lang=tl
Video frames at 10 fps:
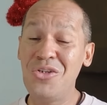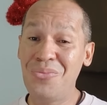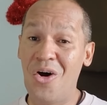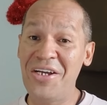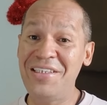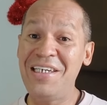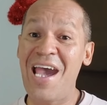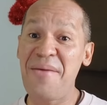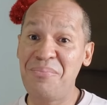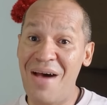Good morning!
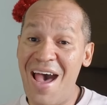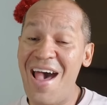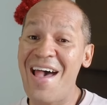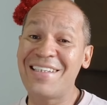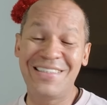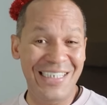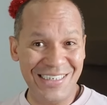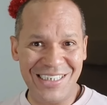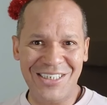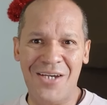I'm back!
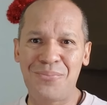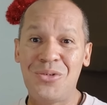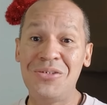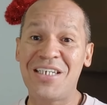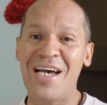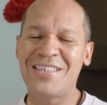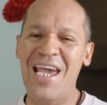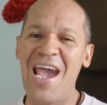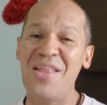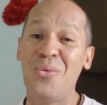This is Sam Brusas
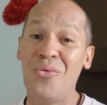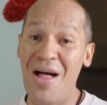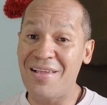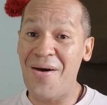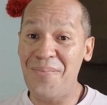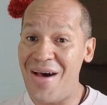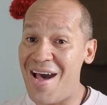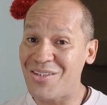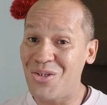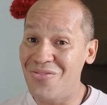and welcome
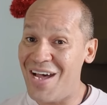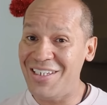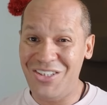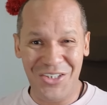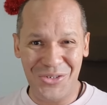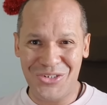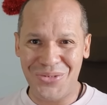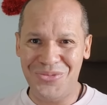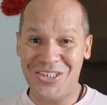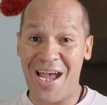back to my
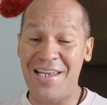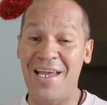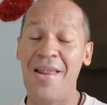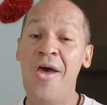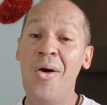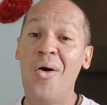YouTube channel.